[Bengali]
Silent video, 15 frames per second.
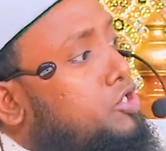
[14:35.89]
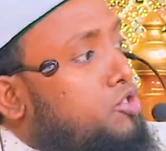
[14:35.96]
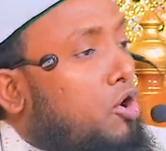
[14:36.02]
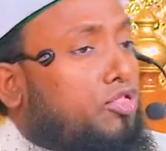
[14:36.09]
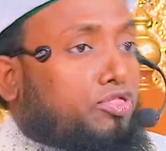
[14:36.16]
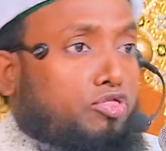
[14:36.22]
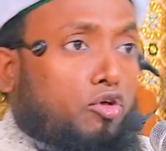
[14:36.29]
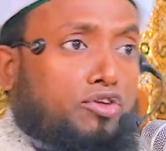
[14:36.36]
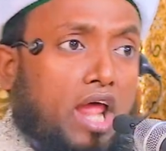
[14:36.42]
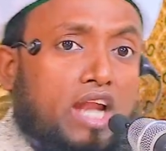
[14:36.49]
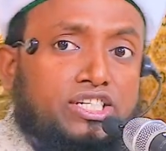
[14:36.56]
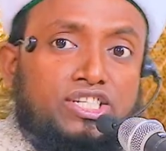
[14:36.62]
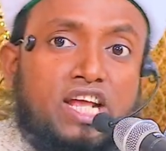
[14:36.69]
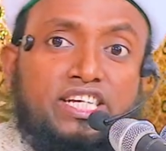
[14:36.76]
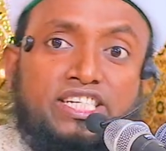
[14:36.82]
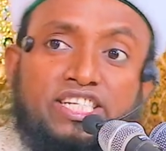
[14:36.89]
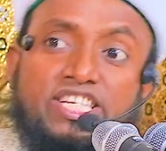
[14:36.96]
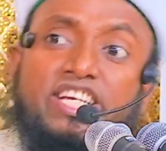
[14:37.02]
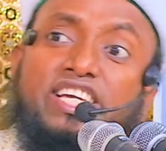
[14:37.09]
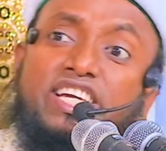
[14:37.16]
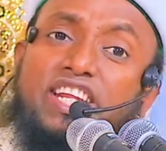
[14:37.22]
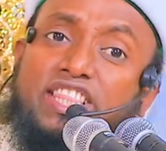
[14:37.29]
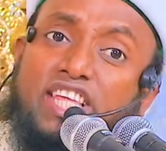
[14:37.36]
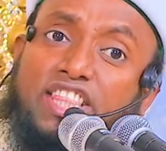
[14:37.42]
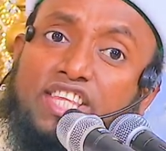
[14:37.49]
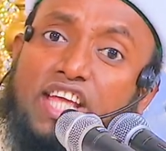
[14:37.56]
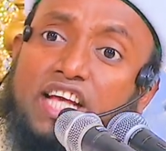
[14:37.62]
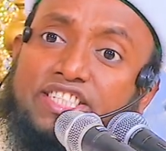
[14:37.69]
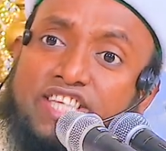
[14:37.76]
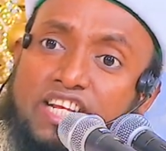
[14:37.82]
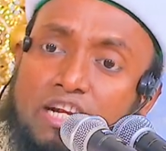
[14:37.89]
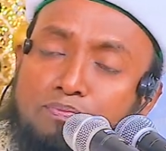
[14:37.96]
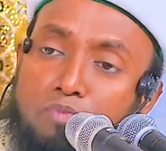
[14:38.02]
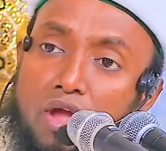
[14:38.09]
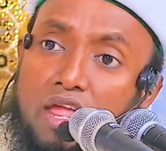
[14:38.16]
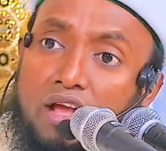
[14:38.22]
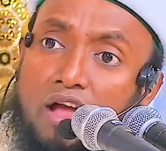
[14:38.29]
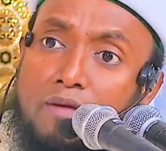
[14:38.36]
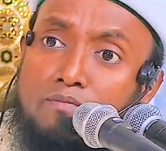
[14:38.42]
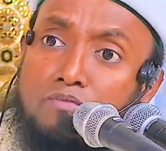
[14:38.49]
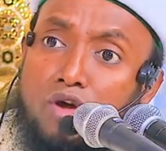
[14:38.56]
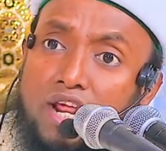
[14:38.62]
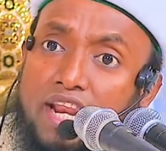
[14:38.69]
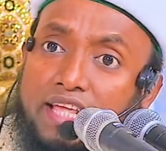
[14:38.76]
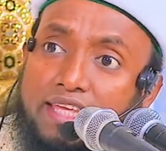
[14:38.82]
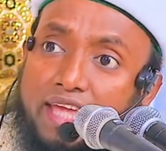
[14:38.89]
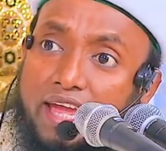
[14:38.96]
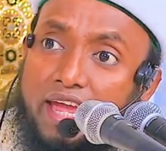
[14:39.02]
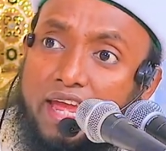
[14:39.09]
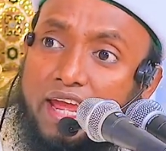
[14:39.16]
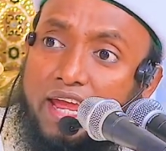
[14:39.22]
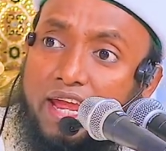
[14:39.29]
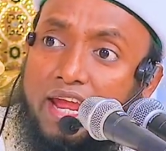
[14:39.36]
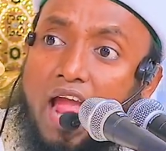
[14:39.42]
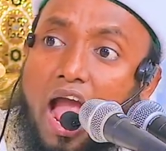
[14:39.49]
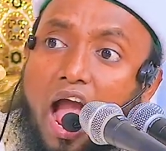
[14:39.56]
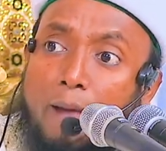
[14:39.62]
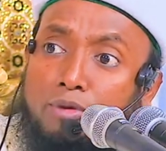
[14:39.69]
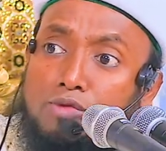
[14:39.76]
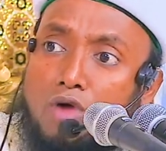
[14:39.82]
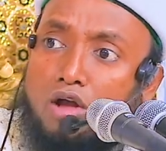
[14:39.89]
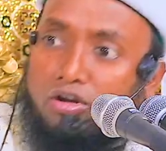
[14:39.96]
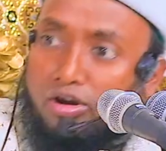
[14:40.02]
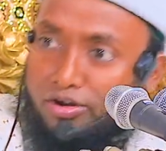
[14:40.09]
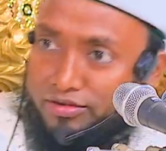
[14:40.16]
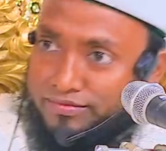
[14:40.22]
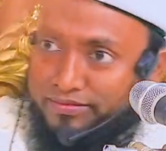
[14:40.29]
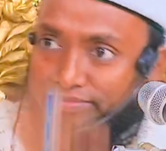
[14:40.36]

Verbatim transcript: সত্যটার স্বীকৃতি দিয়েছেন পয়গম্বরের কে আবু বকর